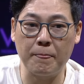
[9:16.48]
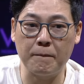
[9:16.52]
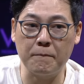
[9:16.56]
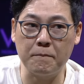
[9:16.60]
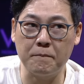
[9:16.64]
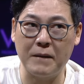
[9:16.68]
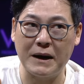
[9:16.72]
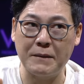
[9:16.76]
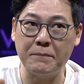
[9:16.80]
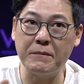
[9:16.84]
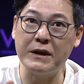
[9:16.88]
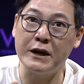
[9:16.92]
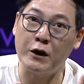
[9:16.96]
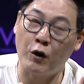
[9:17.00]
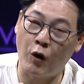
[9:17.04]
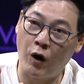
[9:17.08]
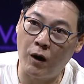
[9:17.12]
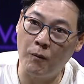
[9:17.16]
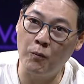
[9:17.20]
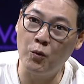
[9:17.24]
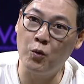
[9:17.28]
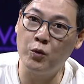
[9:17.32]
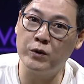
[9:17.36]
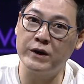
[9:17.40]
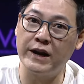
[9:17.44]
มันมีข้อ
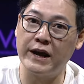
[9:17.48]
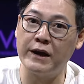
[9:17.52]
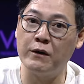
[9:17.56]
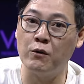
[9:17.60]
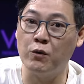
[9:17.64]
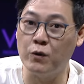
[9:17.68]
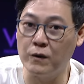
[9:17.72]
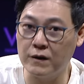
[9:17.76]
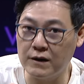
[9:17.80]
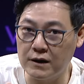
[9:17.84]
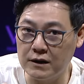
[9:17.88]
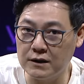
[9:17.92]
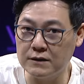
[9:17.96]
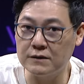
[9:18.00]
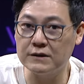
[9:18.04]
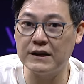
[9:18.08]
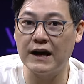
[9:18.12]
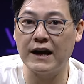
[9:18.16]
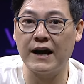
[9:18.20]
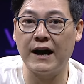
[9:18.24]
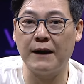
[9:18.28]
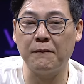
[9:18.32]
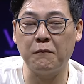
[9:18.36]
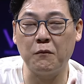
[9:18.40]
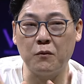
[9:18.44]
มูลใน Google
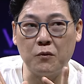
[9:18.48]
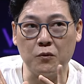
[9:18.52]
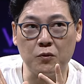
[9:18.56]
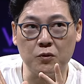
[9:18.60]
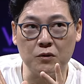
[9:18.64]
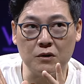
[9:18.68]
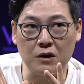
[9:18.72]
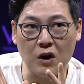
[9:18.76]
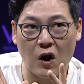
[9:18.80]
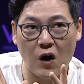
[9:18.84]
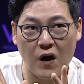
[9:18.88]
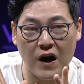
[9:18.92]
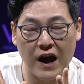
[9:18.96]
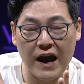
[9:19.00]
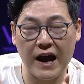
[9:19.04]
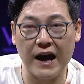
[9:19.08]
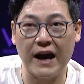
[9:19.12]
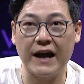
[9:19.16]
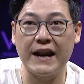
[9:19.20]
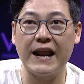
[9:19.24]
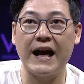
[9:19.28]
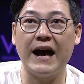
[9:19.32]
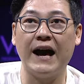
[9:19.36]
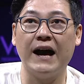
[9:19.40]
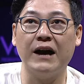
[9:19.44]
นะครับ คุณลองหา
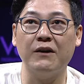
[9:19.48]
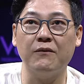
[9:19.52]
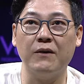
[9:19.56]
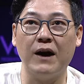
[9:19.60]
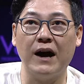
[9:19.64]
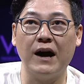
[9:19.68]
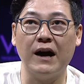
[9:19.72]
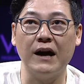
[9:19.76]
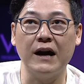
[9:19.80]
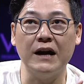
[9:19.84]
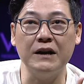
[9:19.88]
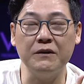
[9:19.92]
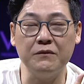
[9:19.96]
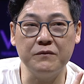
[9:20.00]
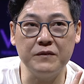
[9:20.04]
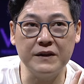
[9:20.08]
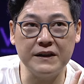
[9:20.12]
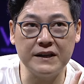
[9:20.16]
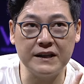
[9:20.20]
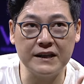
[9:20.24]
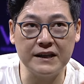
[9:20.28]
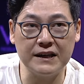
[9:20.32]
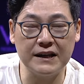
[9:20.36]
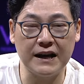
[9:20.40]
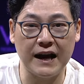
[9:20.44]
ได้ว่าวิ
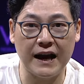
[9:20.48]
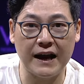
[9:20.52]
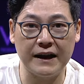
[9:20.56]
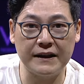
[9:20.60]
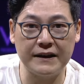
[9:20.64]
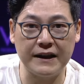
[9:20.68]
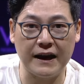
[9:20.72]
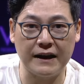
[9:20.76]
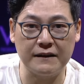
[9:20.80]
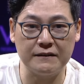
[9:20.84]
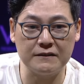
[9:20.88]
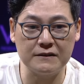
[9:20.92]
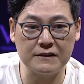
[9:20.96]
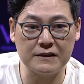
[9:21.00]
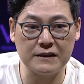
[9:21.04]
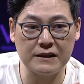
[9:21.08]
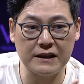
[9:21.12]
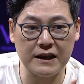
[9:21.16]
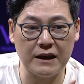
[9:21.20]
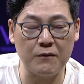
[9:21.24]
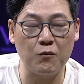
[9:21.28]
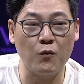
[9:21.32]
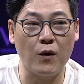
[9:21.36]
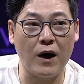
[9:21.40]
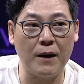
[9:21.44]
ธีการเนี่ยเต
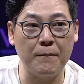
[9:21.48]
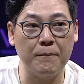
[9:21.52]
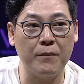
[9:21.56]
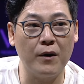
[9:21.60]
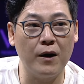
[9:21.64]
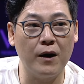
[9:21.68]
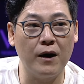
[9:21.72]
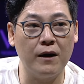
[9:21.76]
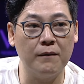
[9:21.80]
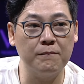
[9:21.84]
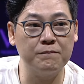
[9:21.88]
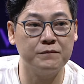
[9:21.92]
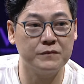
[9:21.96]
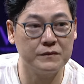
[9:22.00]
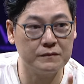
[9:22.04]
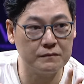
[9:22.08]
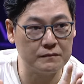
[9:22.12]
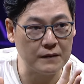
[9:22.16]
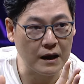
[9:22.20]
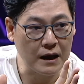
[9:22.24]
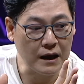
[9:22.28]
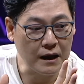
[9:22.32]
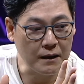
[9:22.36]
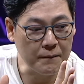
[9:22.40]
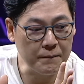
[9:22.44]
รียมความพร้อม
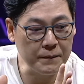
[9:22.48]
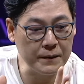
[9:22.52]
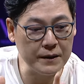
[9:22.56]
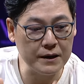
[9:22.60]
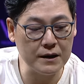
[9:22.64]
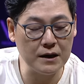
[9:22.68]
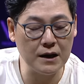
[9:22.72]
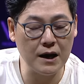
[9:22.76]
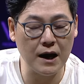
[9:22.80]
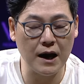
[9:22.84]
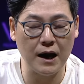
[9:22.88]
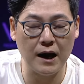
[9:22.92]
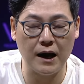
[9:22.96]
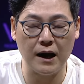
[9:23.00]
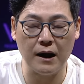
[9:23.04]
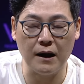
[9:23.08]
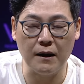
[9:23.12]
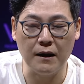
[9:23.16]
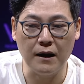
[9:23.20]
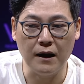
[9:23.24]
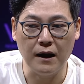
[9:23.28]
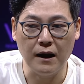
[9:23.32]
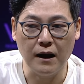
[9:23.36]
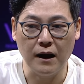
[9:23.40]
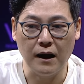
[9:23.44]
เพื่อ
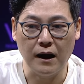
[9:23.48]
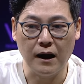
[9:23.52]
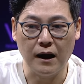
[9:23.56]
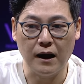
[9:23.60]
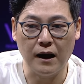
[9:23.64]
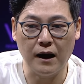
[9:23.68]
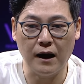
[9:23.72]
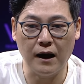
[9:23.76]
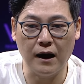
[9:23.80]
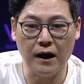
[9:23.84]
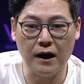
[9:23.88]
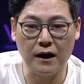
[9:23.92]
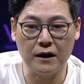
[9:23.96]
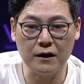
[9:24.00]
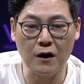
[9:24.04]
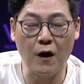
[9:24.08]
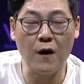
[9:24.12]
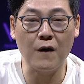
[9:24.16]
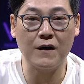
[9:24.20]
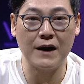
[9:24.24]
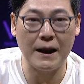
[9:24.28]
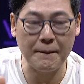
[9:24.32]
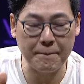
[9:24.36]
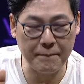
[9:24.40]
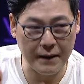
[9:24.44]
อรอง
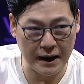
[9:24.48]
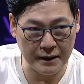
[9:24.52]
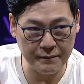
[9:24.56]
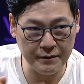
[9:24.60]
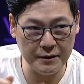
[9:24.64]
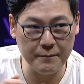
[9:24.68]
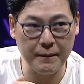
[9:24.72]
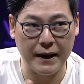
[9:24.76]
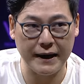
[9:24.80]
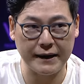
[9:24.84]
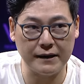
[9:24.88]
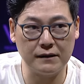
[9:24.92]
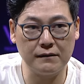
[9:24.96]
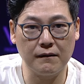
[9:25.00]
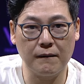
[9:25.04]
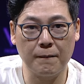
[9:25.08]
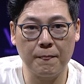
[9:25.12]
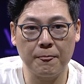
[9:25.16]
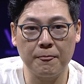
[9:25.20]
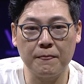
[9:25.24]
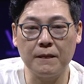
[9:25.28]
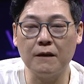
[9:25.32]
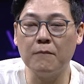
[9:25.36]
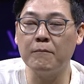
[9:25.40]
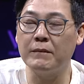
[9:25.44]
รับภัยพิบัติ
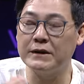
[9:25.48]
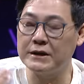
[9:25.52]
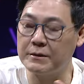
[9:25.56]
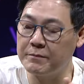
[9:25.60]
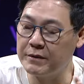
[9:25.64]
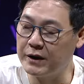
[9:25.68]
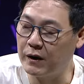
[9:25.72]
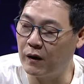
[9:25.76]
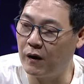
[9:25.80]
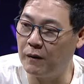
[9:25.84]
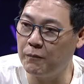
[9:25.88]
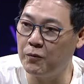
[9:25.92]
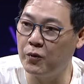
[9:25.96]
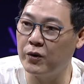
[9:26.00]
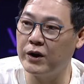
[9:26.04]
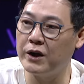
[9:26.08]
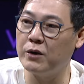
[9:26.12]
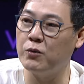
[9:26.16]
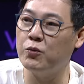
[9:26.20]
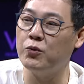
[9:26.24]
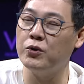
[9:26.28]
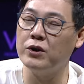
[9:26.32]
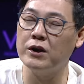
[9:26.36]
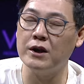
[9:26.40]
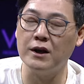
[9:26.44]
มันจะมีข้อมูลให้
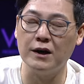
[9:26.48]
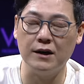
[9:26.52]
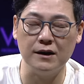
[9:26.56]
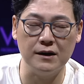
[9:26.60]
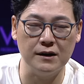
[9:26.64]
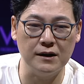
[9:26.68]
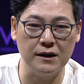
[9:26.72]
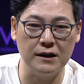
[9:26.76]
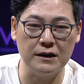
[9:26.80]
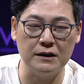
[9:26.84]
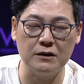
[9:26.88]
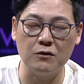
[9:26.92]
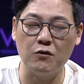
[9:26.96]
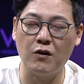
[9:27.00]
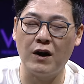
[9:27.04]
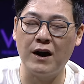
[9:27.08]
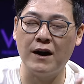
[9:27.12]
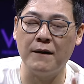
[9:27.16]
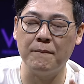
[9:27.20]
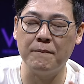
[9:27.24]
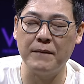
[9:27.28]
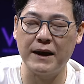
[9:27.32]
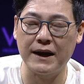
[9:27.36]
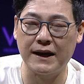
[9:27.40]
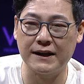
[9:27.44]
คุณเยอะเลย หรือว่า
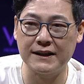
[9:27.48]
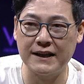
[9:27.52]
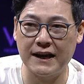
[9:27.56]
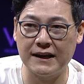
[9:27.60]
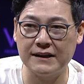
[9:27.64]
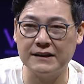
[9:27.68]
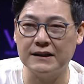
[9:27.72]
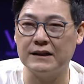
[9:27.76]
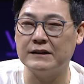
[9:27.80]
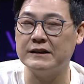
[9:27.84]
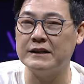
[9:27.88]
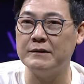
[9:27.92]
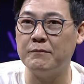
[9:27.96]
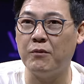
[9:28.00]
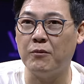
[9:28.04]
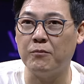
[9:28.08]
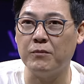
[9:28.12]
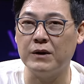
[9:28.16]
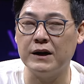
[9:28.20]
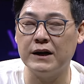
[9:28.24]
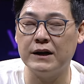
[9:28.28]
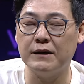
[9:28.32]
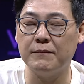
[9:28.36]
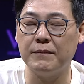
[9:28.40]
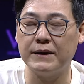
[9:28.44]
แม้กระทั่งอย่างที่ผม
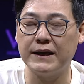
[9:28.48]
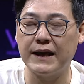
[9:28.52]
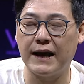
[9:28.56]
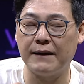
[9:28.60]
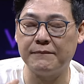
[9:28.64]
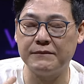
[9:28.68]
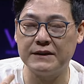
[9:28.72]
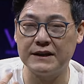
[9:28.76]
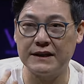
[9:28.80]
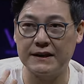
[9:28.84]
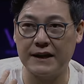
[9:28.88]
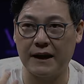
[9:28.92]
เคยพยายามที่จะ